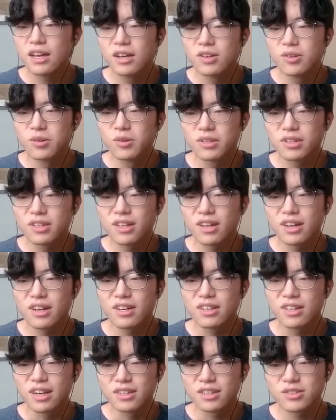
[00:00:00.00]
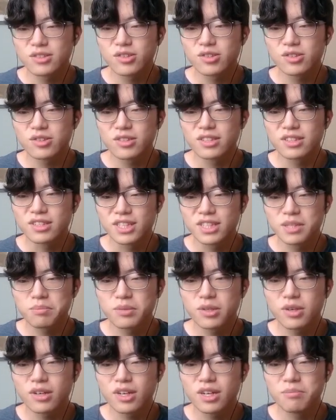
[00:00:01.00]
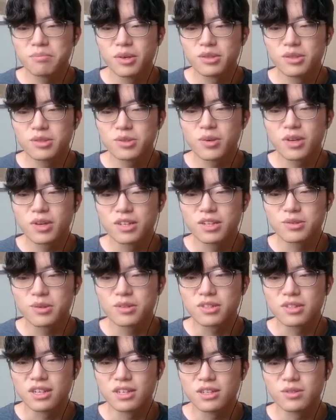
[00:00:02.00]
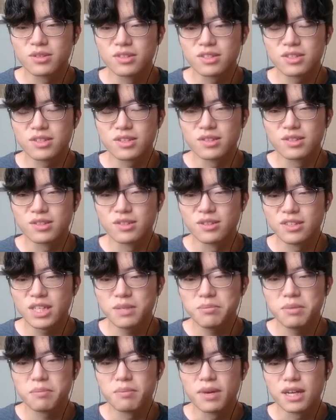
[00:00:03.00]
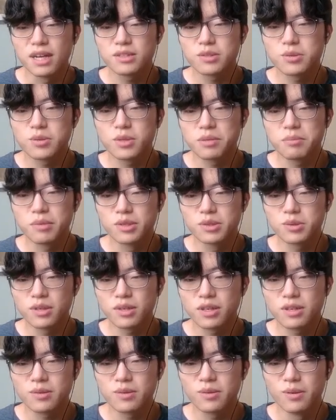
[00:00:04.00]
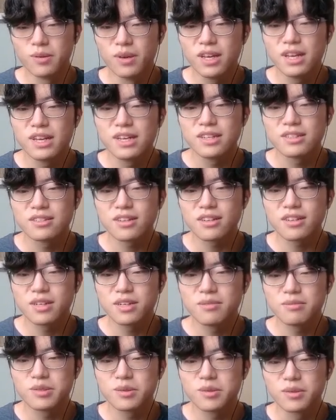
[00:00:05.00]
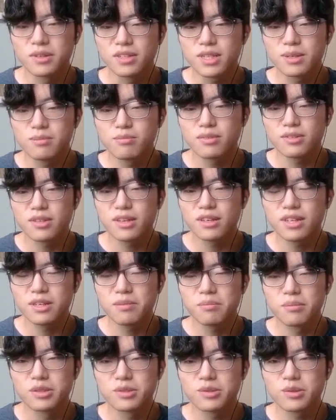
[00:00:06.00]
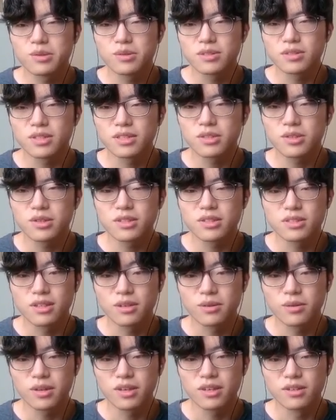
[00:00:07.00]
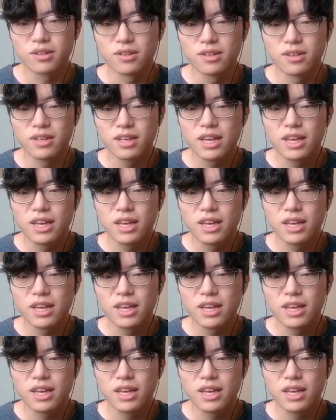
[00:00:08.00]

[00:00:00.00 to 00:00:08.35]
오늘날 양서류는 급격한 멸종 가도를 달리고 있어요. 이미 많은 종이 멸종했고 살아남은 종의 3분의 1이 멸종 위기에 처해 있다고 해요.